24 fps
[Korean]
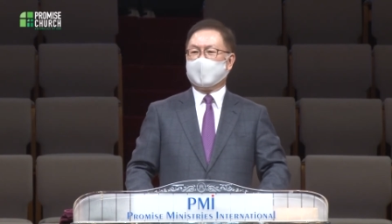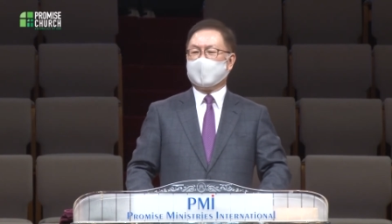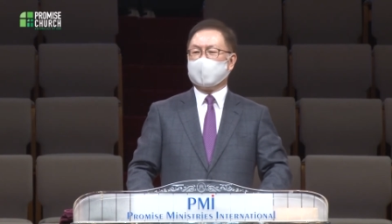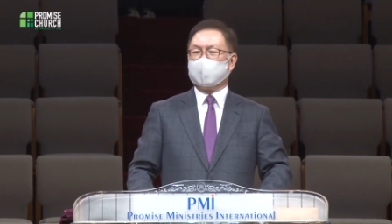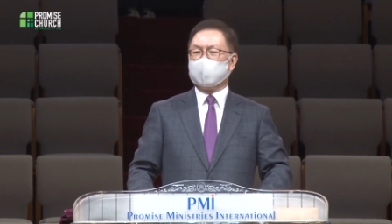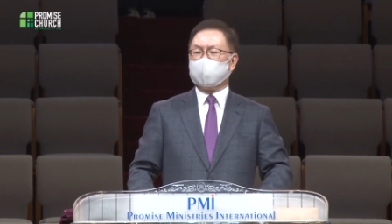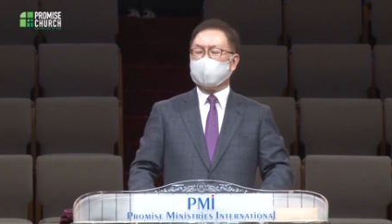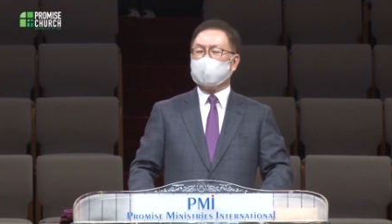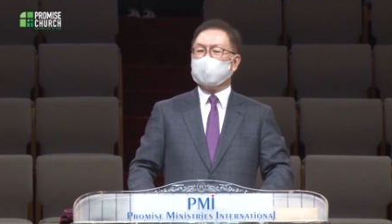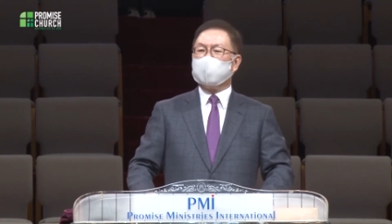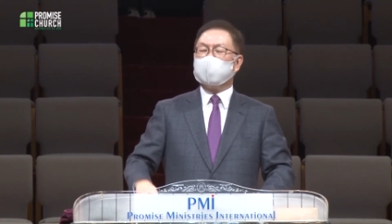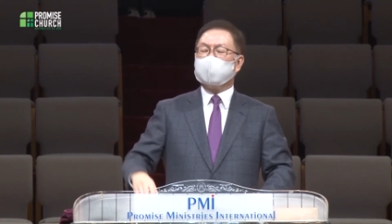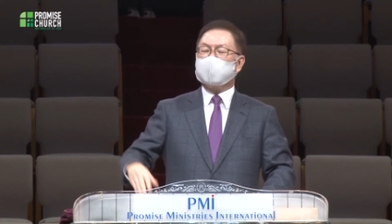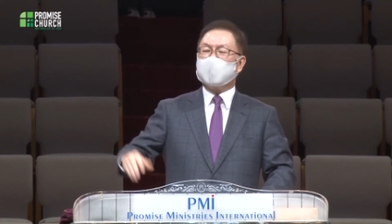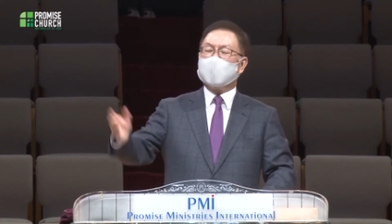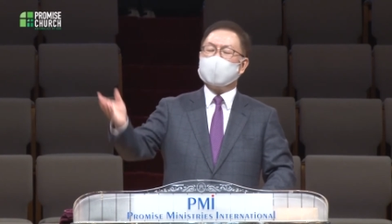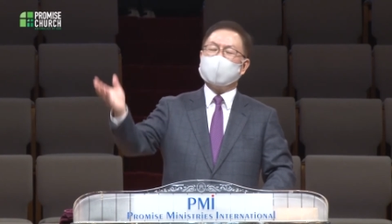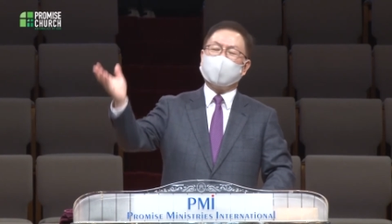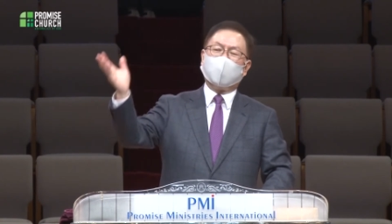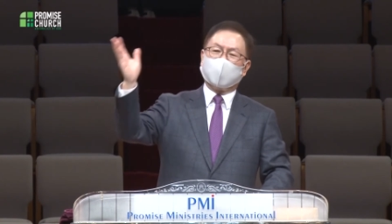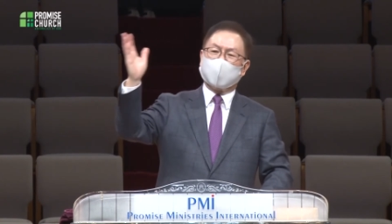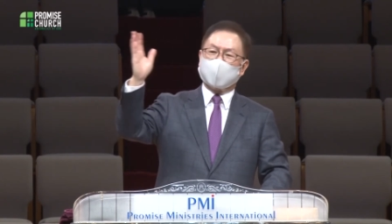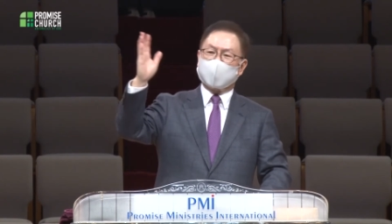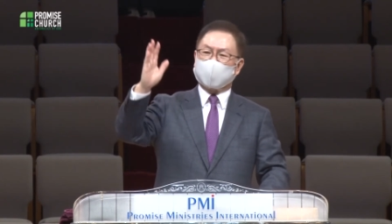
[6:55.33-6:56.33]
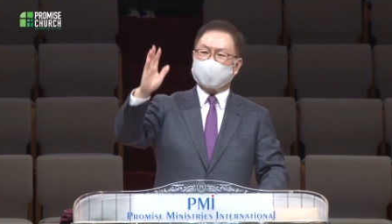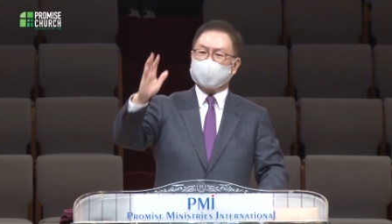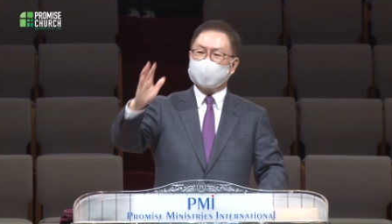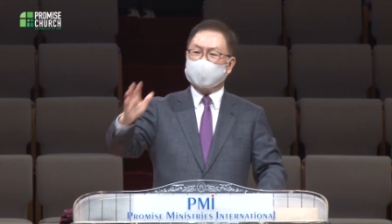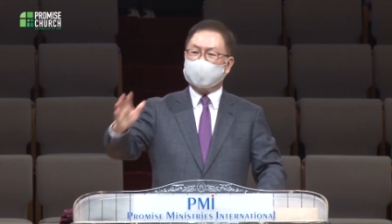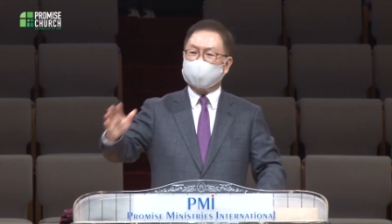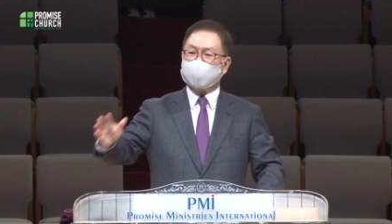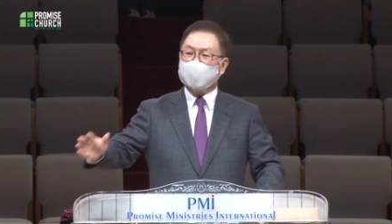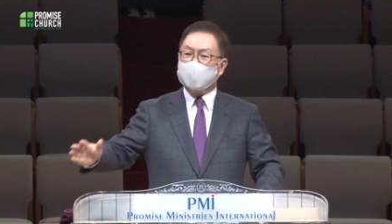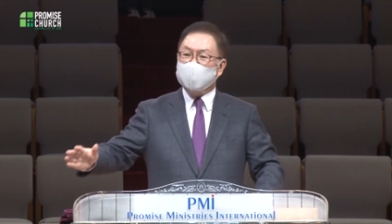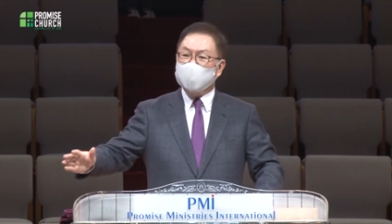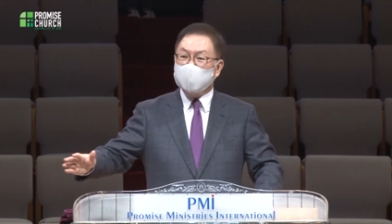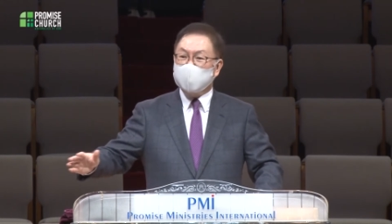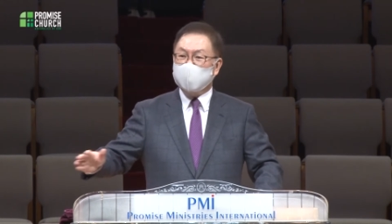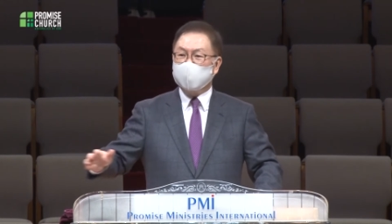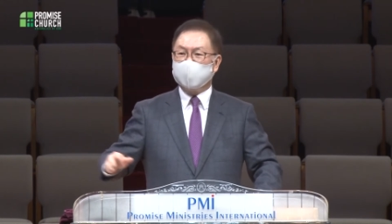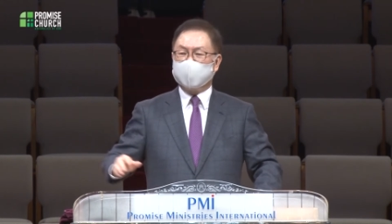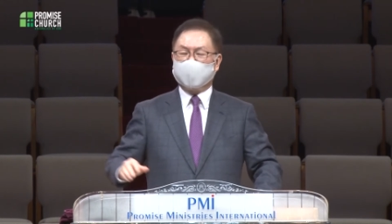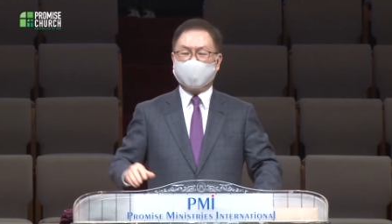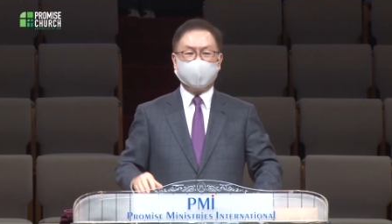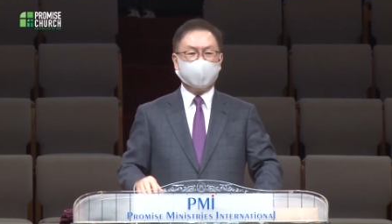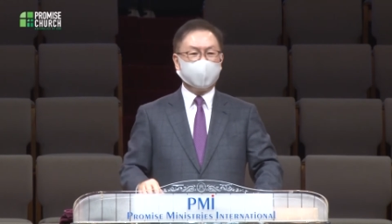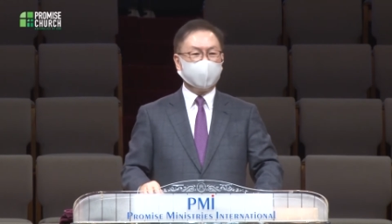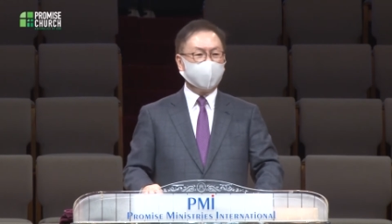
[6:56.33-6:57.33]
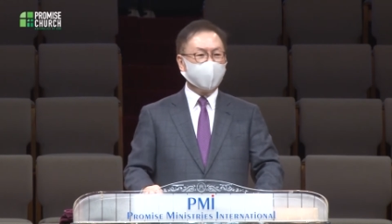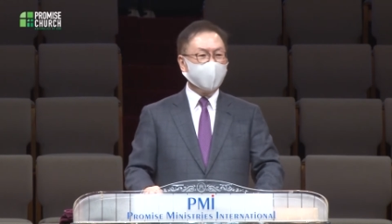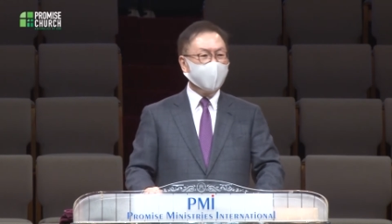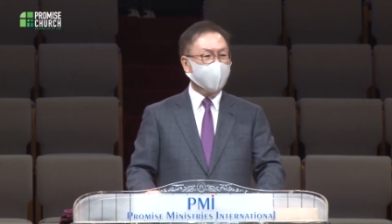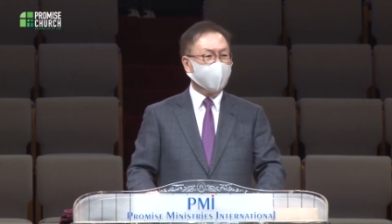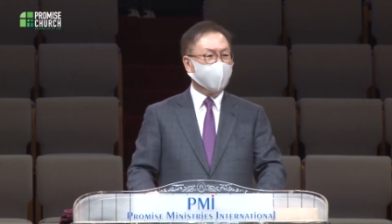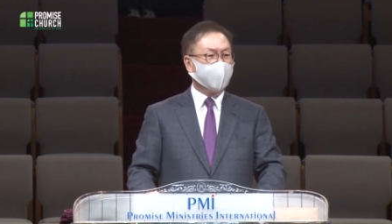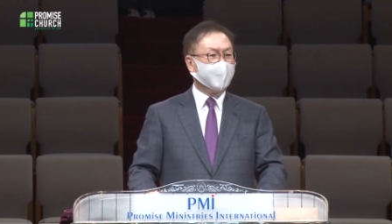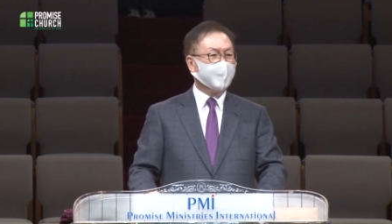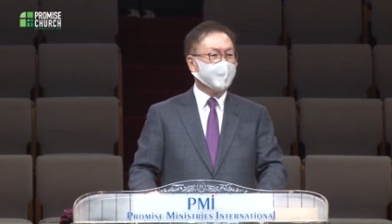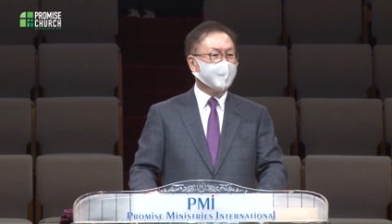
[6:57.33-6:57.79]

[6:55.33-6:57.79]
그러고 그냥 거기서 그치실 텐데